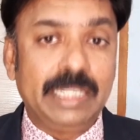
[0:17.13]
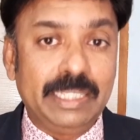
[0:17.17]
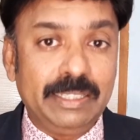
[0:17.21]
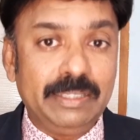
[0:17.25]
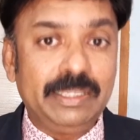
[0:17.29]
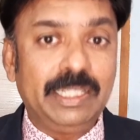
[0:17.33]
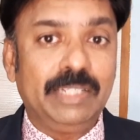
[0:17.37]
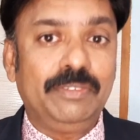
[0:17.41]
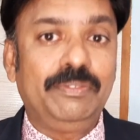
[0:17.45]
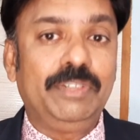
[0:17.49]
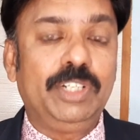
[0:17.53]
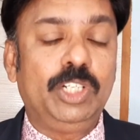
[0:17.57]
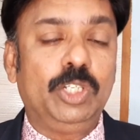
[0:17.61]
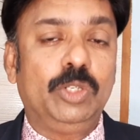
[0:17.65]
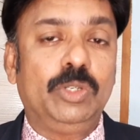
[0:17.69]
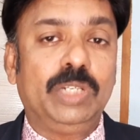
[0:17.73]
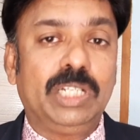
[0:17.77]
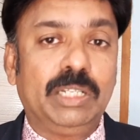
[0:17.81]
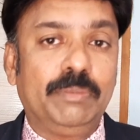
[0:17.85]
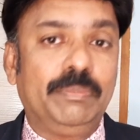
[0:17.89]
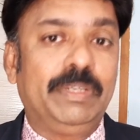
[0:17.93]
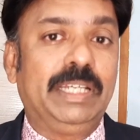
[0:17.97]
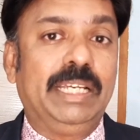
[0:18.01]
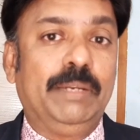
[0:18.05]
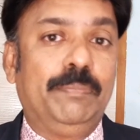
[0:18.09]
இந்த
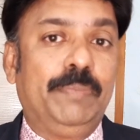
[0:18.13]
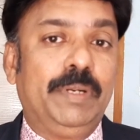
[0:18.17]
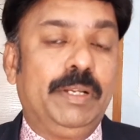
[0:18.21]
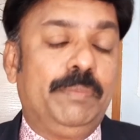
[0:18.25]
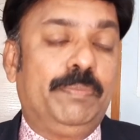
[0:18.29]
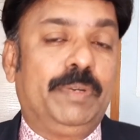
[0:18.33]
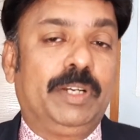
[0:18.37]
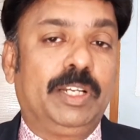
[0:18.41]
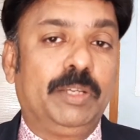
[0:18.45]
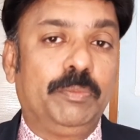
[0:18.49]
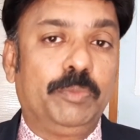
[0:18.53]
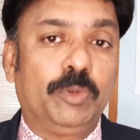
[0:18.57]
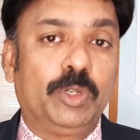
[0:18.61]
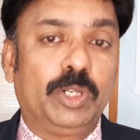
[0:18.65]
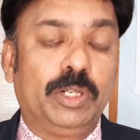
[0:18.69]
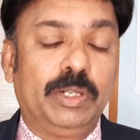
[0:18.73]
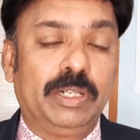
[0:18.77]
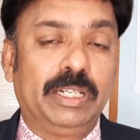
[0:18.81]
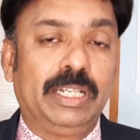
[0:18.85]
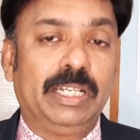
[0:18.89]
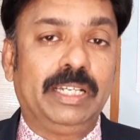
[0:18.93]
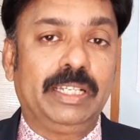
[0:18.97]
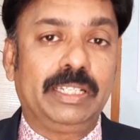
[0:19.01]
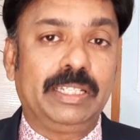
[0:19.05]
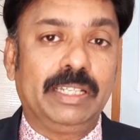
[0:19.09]
வீடியோவில் நம்ம எப்படி பண்ண
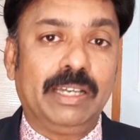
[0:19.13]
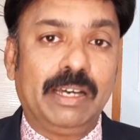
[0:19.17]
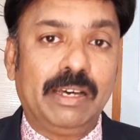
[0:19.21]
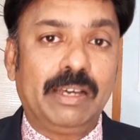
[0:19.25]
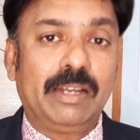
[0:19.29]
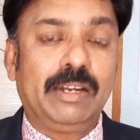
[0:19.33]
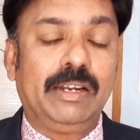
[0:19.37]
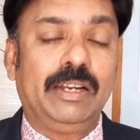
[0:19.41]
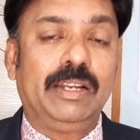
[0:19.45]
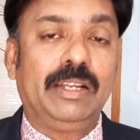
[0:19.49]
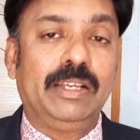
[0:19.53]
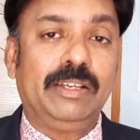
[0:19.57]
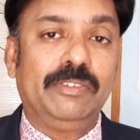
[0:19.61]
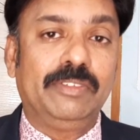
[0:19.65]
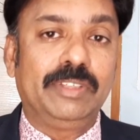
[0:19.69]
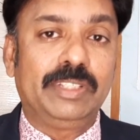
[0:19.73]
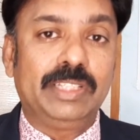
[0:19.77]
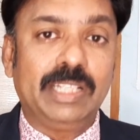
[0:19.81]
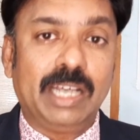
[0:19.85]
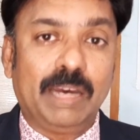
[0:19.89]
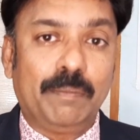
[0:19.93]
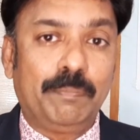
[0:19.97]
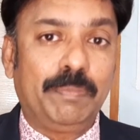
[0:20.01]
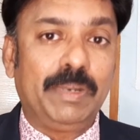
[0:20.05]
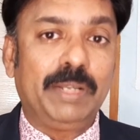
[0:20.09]
போகிறோம்னா யாரெல்லாம்
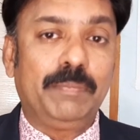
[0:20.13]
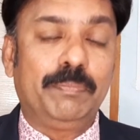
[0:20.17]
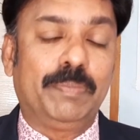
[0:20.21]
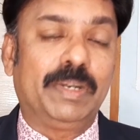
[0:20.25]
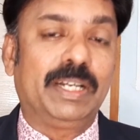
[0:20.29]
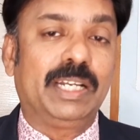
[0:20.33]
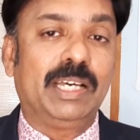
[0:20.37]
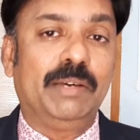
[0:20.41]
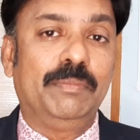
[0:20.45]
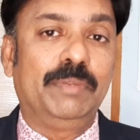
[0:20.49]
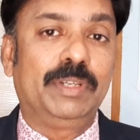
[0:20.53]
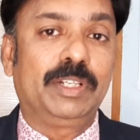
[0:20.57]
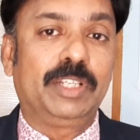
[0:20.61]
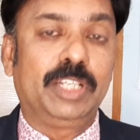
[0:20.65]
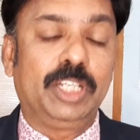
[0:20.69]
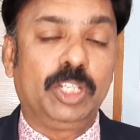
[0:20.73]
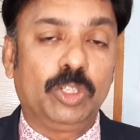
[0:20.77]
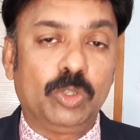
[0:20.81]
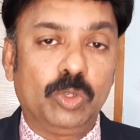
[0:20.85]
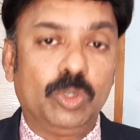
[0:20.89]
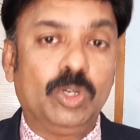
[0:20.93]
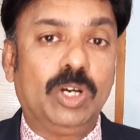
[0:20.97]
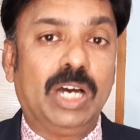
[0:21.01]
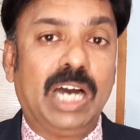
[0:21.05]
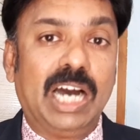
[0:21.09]
வந்து அப்ளை பண்ணாமல்
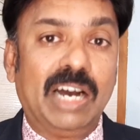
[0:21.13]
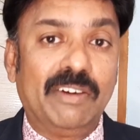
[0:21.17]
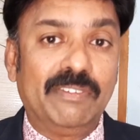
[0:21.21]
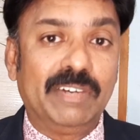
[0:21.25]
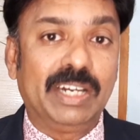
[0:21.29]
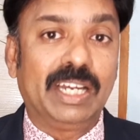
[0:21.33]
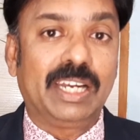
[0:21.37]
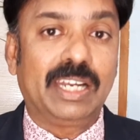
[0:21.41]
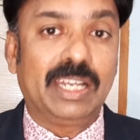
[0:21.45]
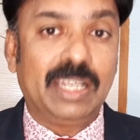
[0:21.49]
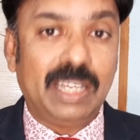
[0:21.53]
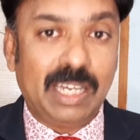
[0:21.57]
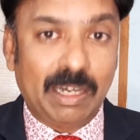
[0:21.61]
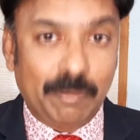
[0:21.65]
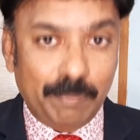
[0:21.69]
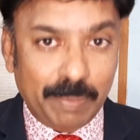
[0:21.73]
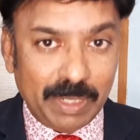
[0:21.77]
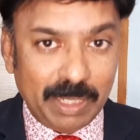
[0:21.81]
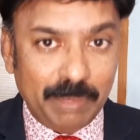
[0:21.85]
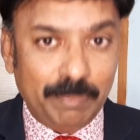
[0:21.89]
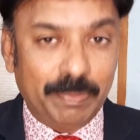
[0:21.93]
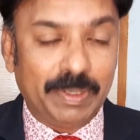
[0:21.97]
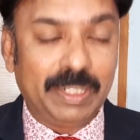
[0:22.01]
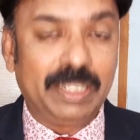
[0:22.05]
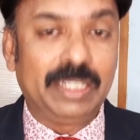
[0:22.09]
இருக்கிறீங்களோ அவங்கெல்லாம்
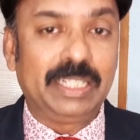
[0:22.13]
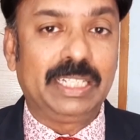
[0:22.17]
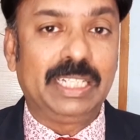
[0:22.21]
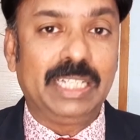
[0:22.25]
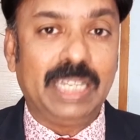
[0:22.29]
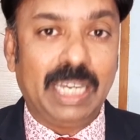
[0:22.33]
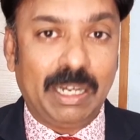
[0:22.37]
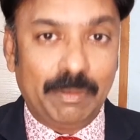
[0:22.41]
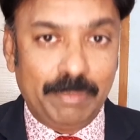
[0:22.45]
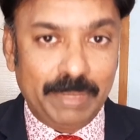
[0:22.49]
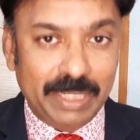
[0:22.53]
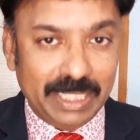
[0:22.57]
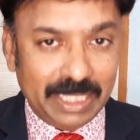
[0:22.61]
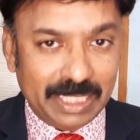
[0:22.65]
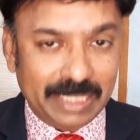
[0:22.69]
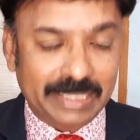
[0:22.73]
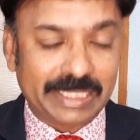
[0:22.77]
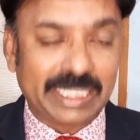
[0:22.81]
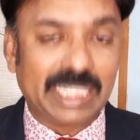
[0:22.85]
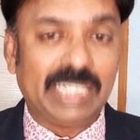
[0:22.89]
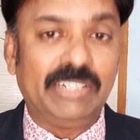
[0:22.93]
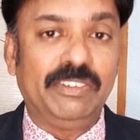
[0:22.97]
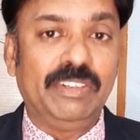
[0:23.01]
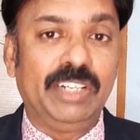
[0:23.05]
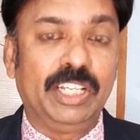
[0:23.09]
அப்ளை பண்ணுங்கள் அப்படிங்கிற
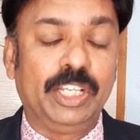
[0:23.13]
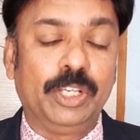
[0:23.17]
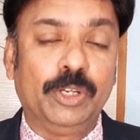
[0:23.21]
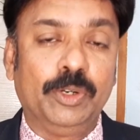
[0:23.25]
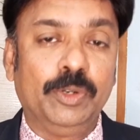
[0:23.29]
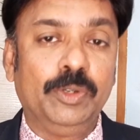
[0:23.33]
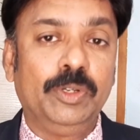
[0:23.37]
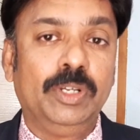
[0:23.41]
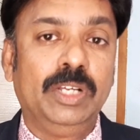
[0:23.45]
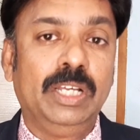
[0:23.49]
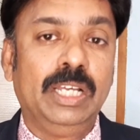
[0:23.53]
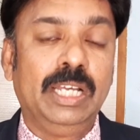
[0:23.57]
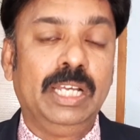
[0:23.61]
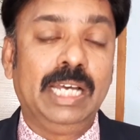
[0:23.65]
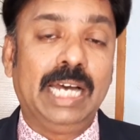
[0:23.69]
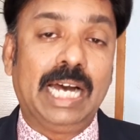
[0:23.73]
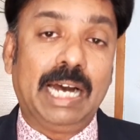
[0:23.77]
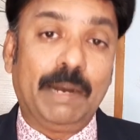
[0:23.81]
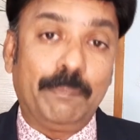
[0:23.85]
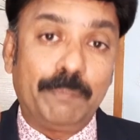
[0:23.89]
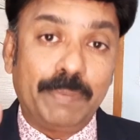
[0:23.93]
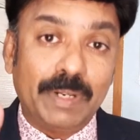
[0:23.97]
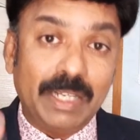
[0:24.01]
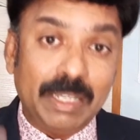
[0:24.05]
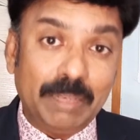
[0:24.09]
தகவலையும்
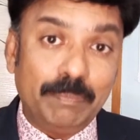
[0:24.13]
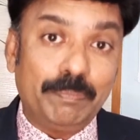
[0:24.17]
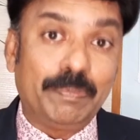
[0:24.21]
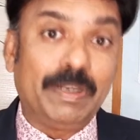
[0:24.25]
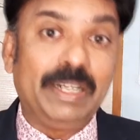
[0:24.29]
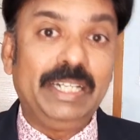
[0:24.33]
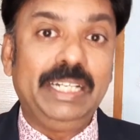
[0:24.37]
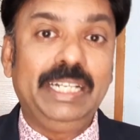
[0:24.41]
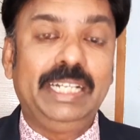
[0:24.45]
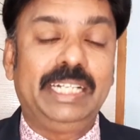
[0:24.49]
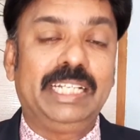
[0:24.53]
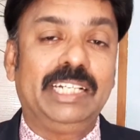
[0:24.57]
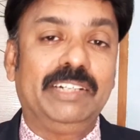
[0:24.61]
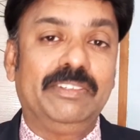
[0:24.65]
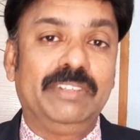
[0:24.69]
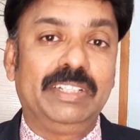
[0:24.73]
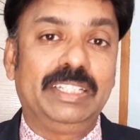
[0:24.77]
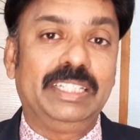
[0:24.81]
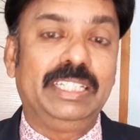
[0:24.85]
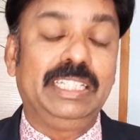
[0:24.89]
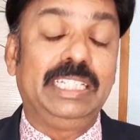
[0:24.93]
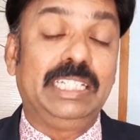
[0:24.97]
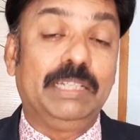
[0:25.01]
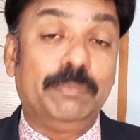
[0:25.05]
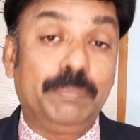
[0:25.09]
அப்ளை பண்ணிட்டா
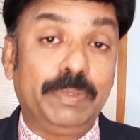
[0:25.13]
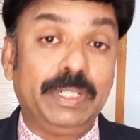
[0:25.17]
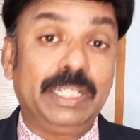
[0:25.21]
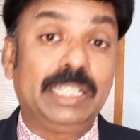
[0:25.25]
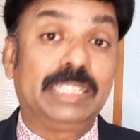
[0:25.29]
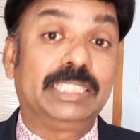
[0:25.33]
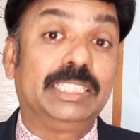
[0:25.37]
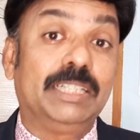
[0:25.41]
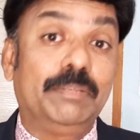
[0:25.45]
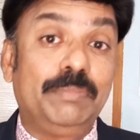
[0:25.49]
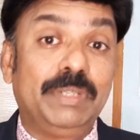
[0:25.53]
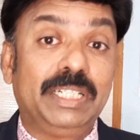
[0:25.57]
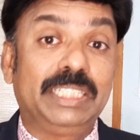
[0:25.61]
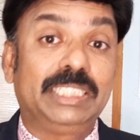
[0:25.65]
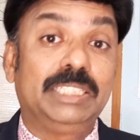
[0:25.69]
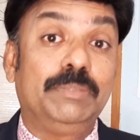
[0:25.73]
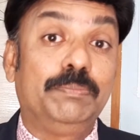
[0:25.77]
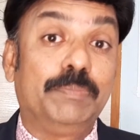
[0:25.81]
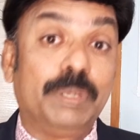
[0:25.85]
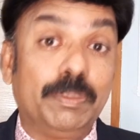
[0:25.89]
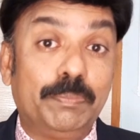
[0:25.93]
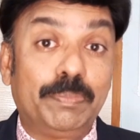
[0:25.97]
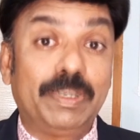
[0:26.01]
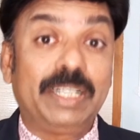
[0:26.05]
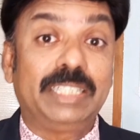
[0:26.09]
வந்து எப்படி
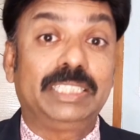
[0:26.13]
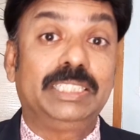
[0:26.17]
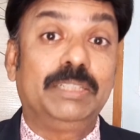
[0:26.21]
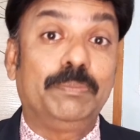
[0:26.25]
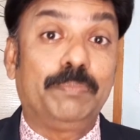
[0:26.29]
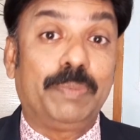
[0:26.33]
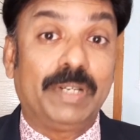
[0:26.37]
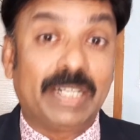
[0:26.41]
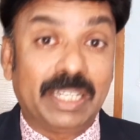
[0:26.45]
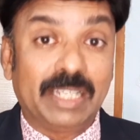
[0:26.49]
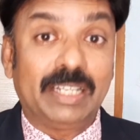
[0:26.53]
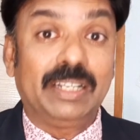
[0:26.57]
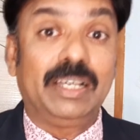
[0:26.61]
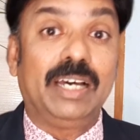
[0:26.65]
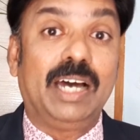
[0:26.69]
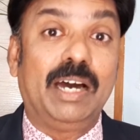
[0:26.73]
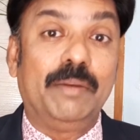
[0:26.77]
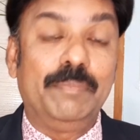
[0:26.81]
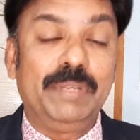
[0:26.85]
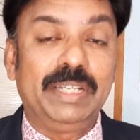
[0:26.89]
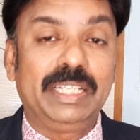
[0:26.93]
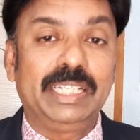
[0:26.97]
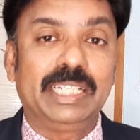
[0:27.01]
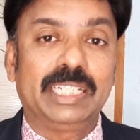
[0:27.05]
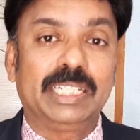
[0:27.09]
எக்ஸாமினேஷன் ப்ரிப்பரேஷன் பண்ணலாம்
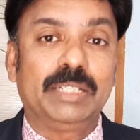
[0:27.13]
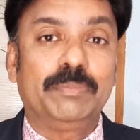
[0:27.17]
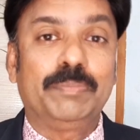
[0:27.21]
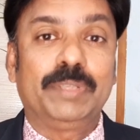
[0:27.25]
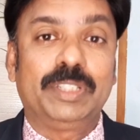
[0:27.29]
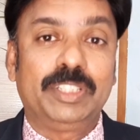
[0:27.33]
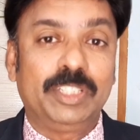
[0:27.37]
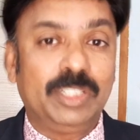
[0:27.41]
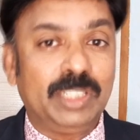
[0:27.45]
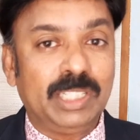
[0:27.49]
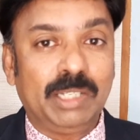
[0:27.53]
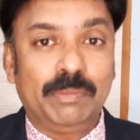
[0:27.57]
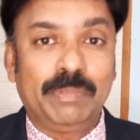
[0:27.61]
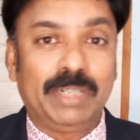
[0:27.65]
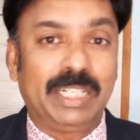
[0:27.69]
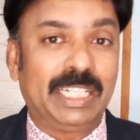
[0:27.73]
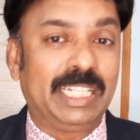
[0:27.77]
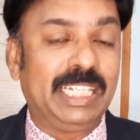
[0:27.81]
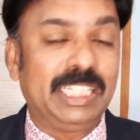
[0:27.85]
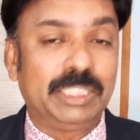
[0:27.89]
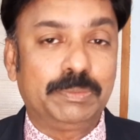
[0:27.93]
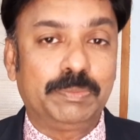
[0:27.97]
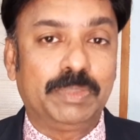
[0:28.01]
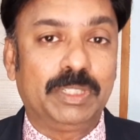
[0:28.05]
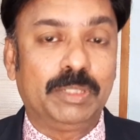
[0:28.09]
அப்படிங்கிறத பற்றியும் நம்ம
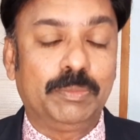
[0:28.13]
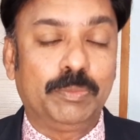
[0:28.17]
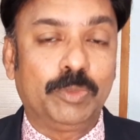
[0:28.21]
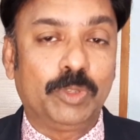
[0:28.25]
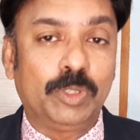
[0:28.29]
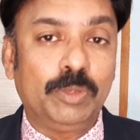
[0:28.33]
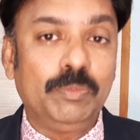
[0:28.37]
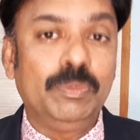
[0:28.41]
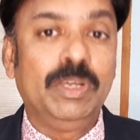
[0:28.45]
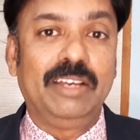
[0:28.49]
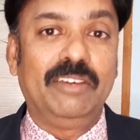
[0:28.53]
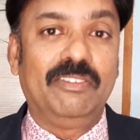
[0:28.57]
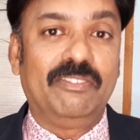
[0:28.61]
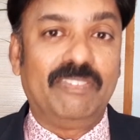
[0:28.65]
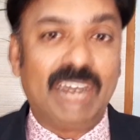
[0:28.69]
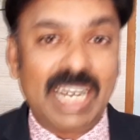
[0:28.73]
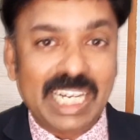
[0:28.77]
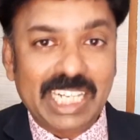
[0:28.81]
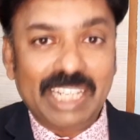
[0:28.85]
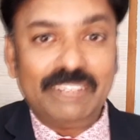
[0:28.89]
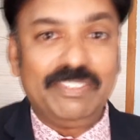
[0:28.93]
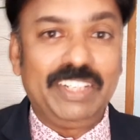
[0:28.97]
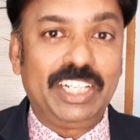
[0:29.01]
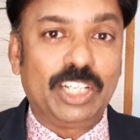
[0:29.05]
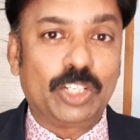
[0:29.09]
அனலைஸ் பண்ண போகிறோம்
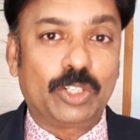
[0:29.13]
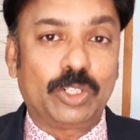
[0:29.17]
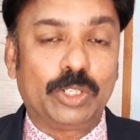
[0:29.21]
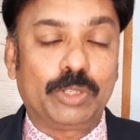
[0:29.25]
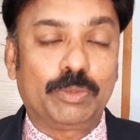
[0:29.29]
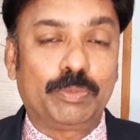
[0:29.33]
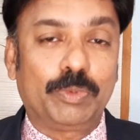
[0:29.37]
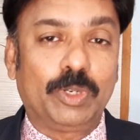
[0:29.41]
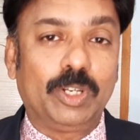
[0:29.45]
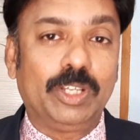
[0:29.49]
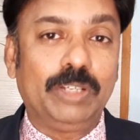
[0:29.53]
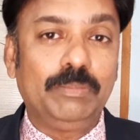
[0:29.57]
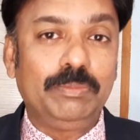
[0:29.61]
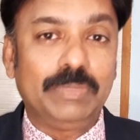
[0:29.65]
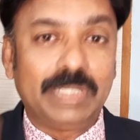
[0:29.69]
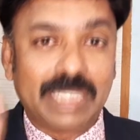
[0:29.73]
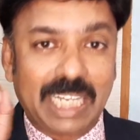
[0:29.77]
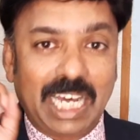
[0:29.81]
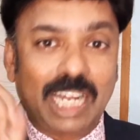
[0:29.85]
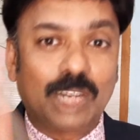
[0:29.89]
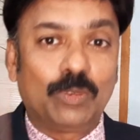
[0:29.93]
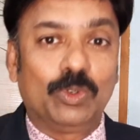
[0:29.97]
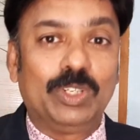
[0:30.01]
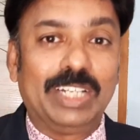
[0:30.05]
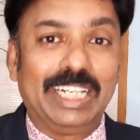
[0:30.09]
வாங்க வீடியோக்குள்ளே போகலாம்
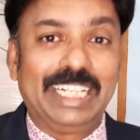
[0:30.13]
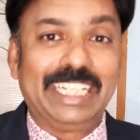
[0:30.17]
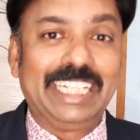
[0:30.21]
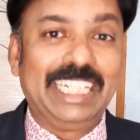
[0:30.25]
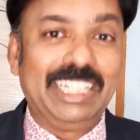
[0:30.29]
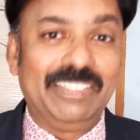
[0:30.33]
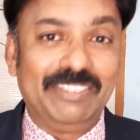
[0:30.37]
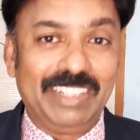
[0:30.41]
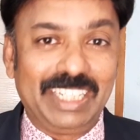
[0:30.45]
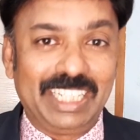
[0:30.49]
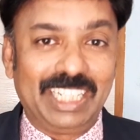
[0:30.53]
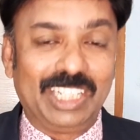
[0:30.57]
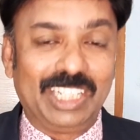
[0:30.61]
நான் உங்கள் இனியவன்